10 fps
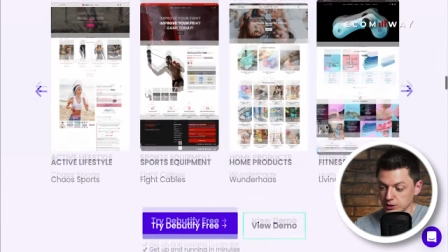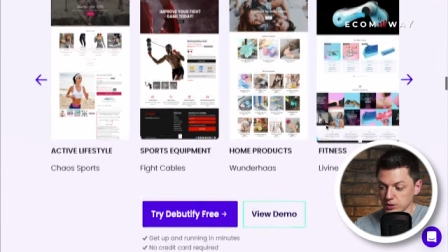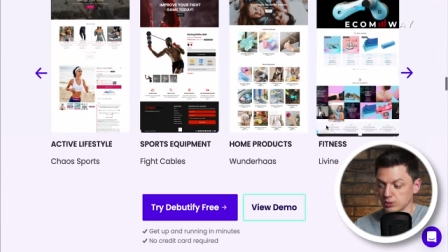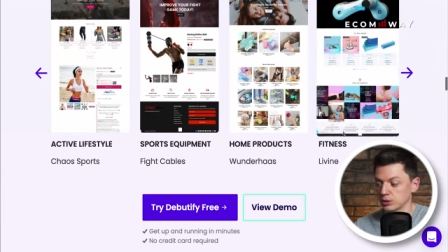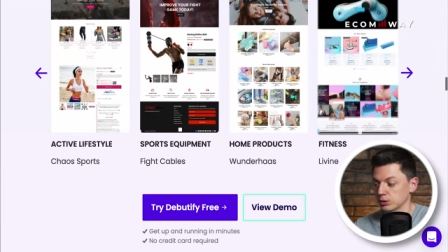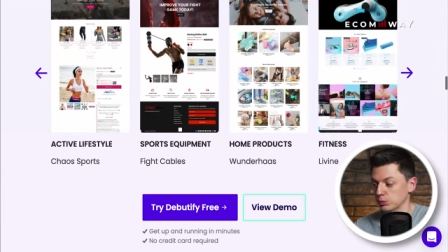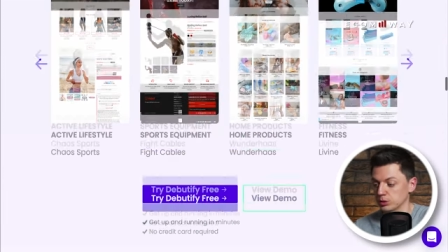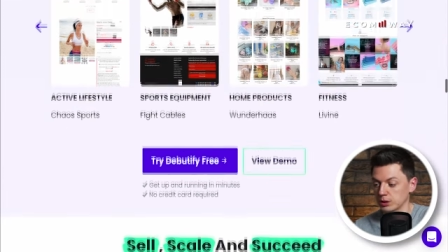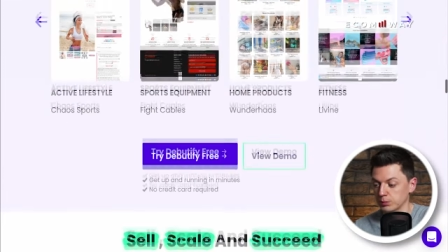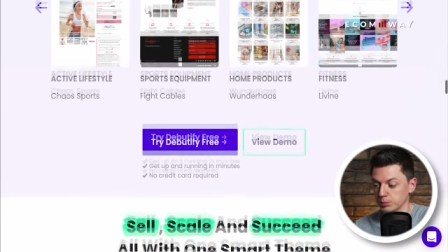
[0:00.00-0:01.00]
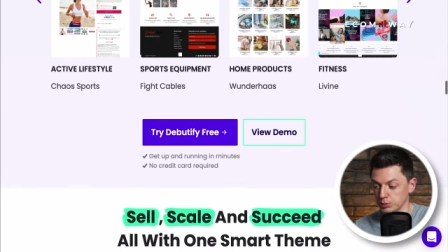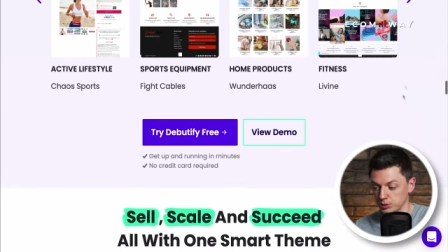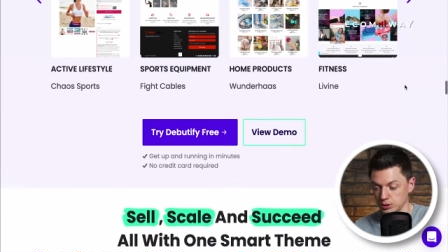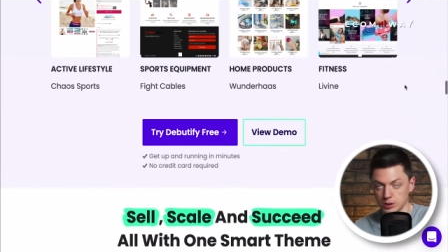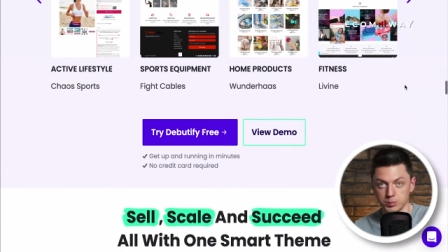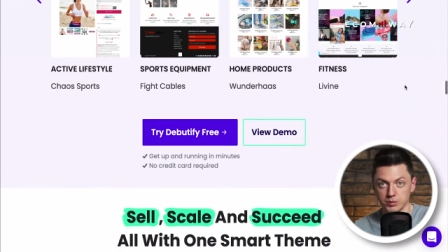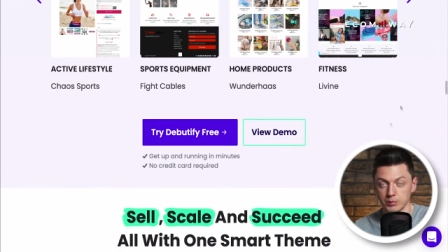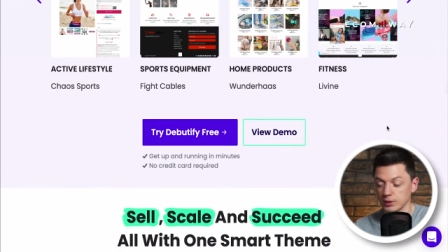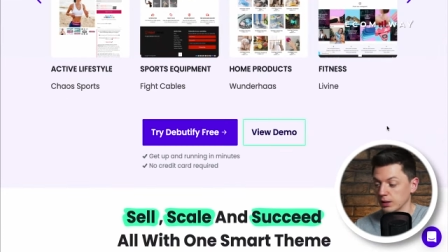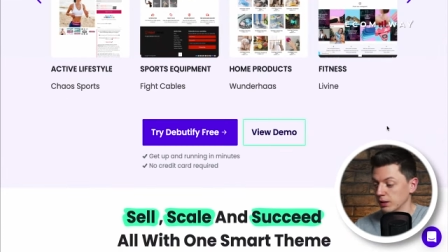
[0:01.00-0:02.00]
chcesz już tak pójść, że tak
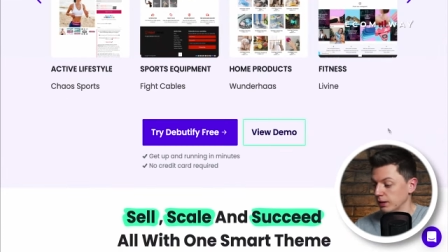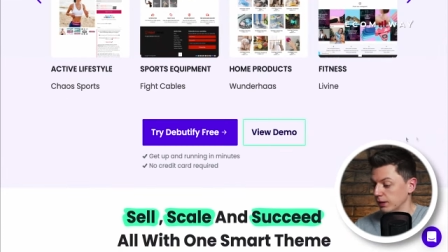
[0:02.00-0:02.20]
powiem, na